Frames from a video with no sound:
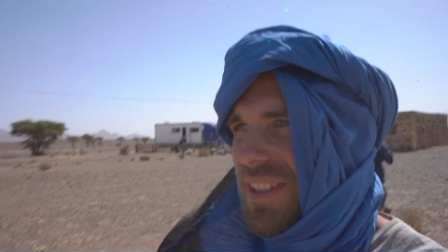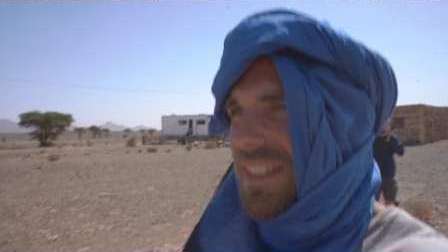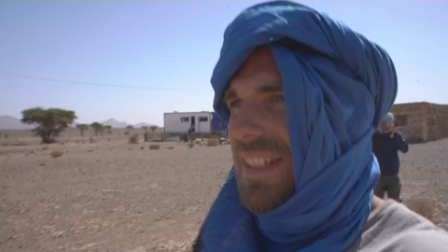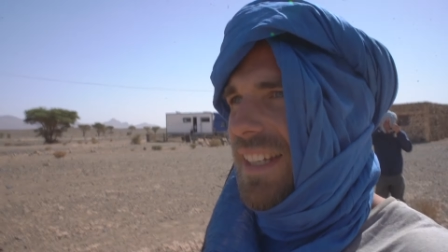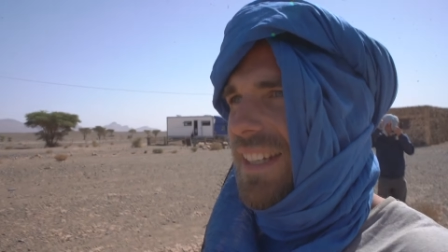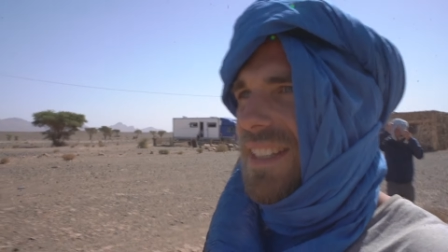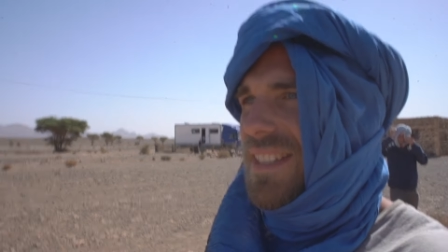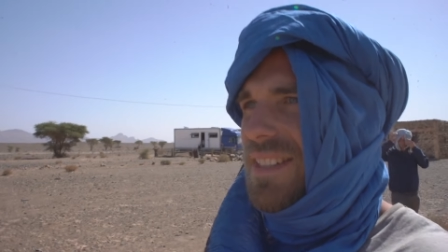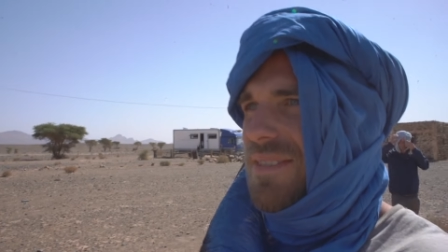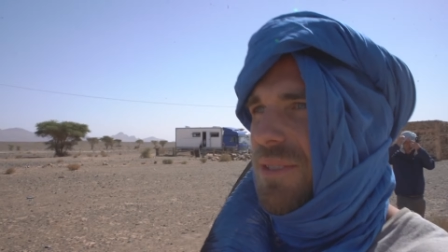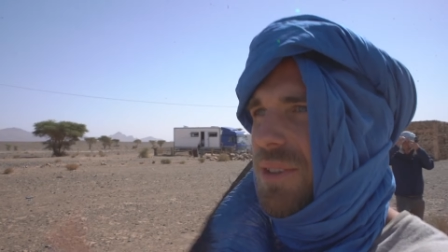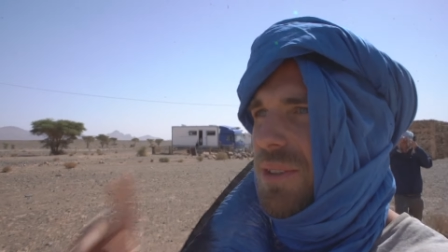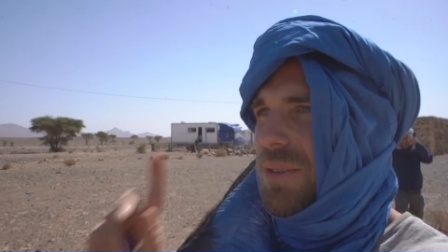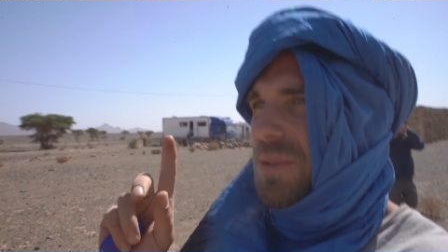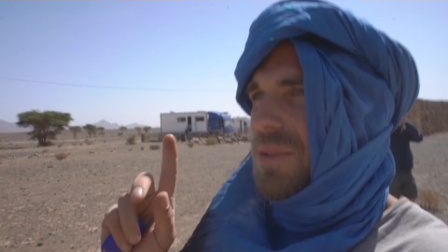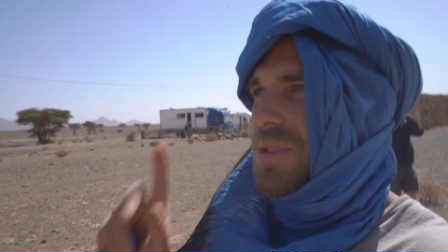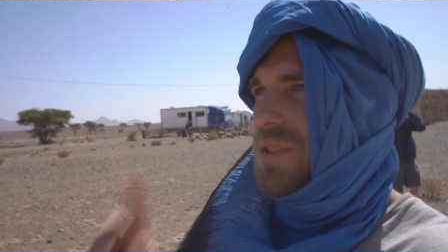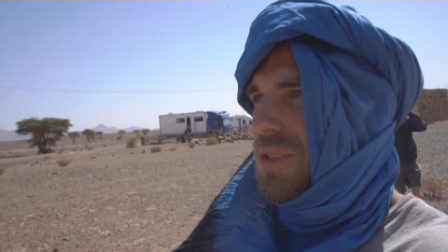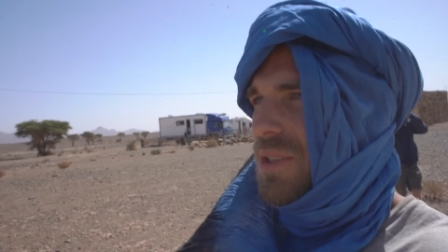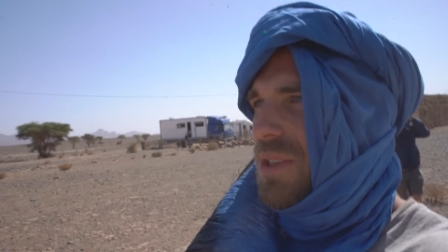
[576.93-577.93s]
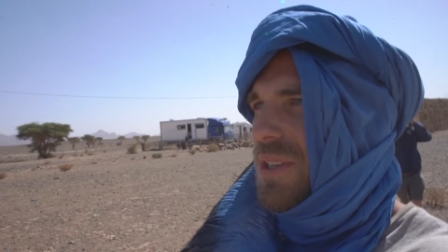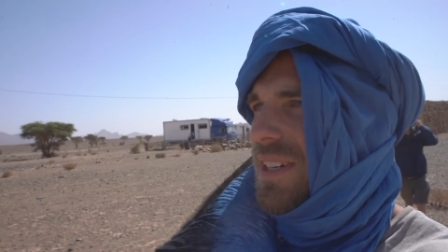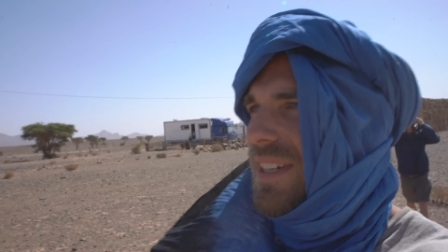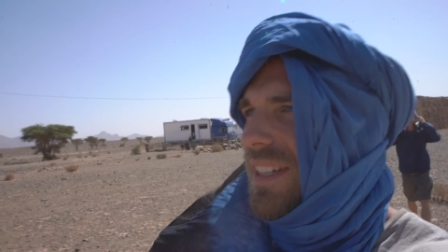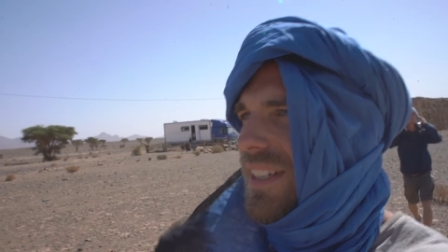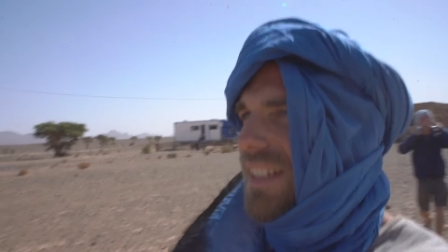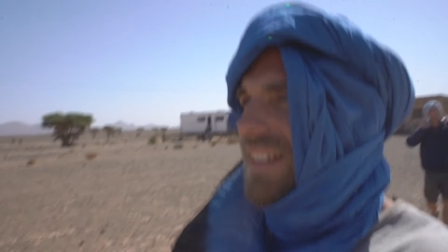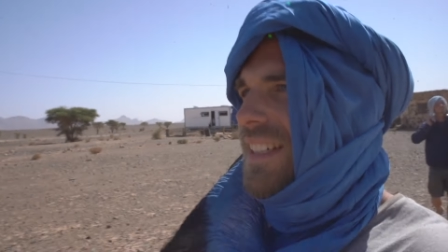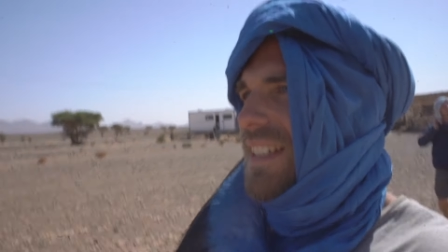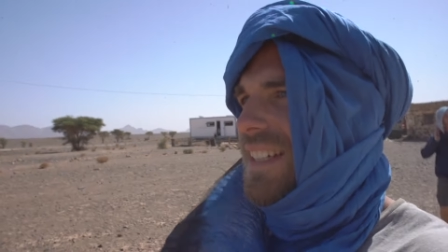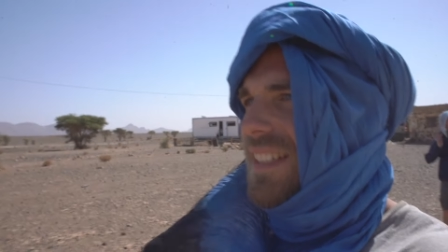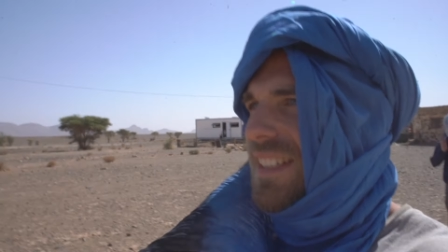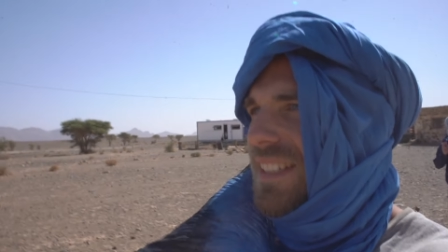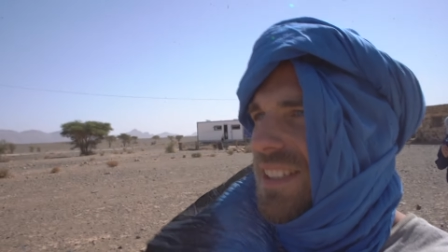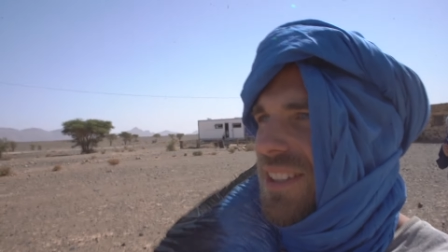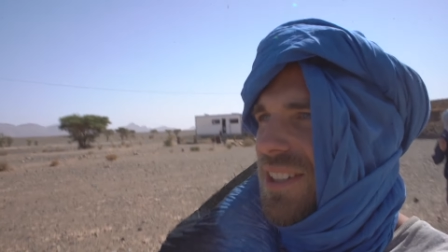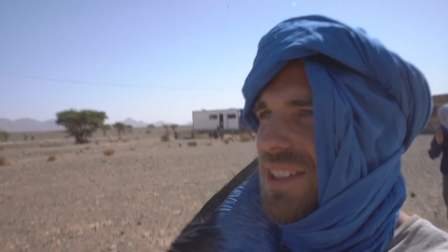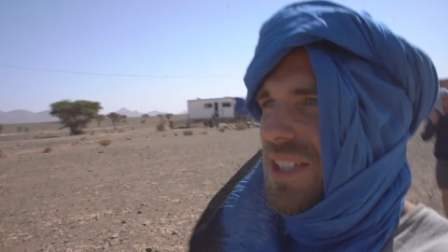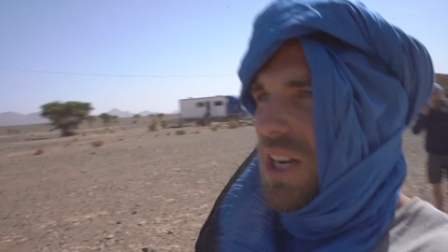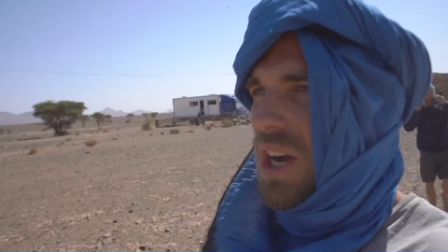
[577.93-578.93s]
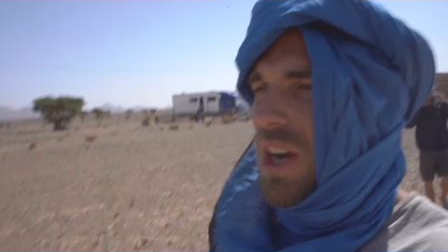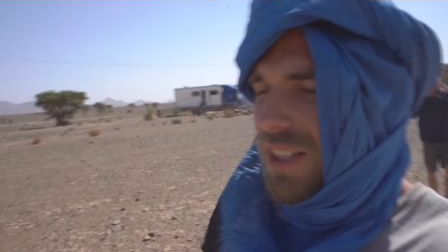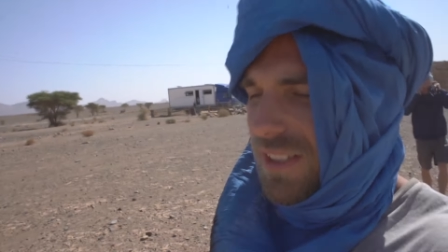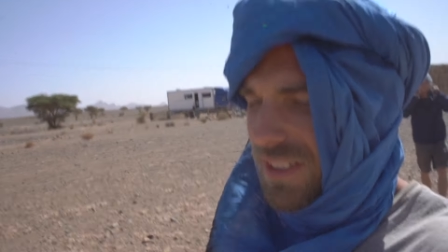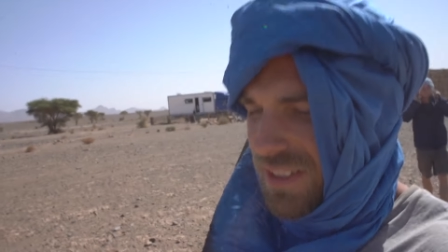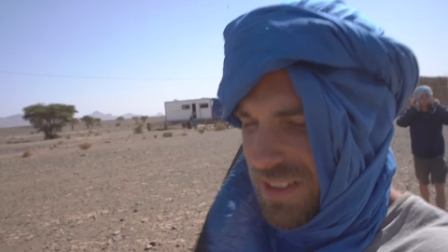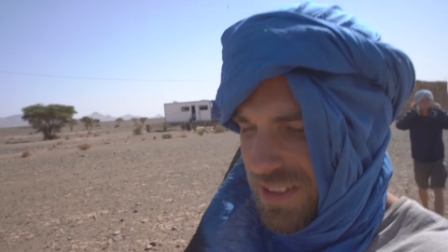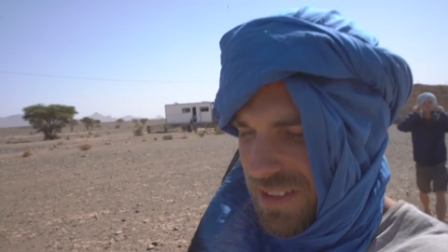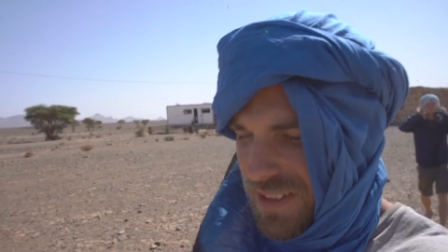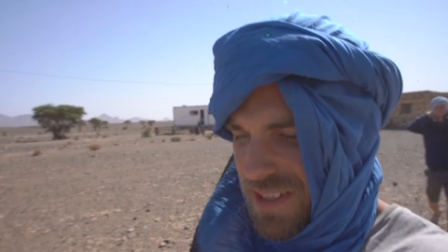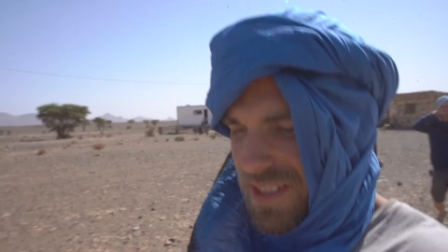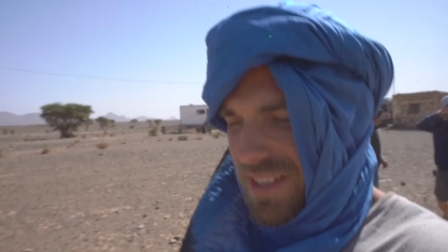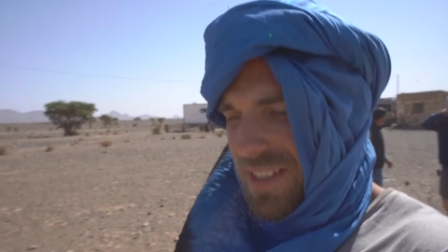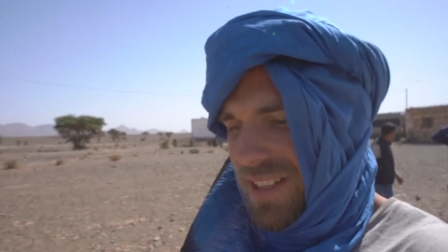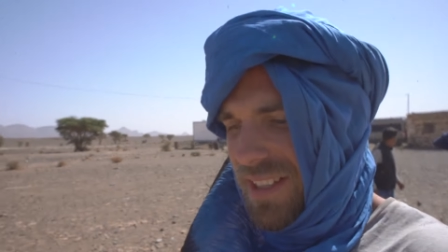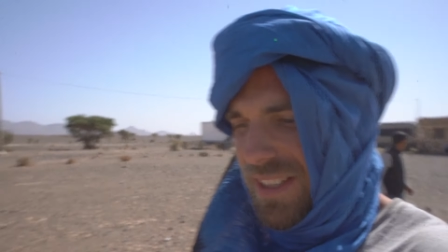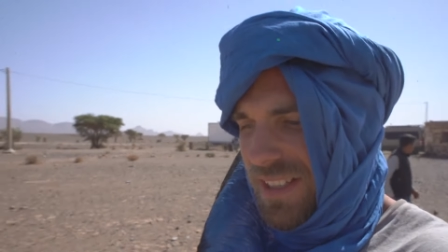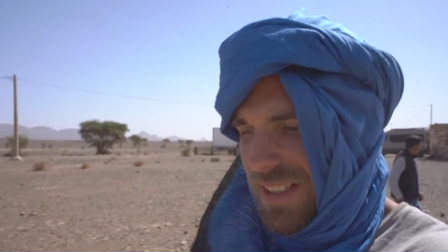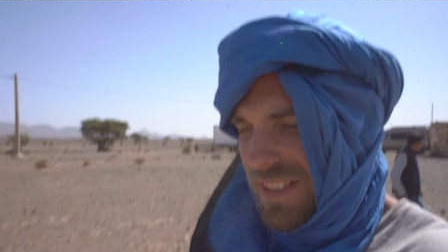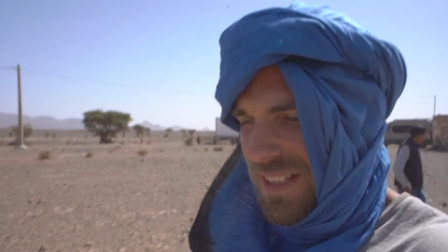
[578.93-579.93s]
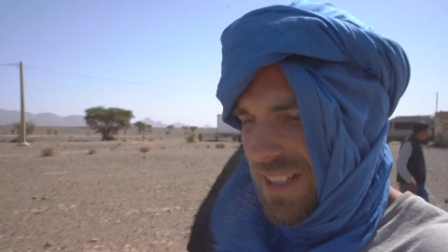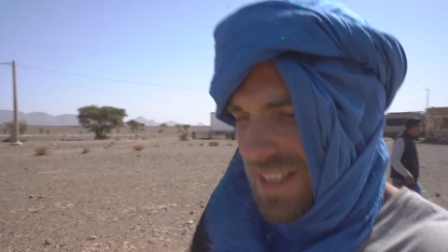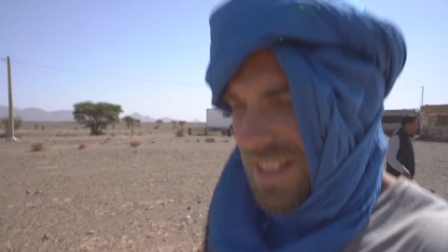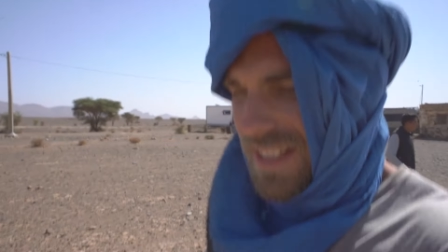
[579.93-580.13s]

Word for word: jetzt wird uns noch ihr Garten gezeigt.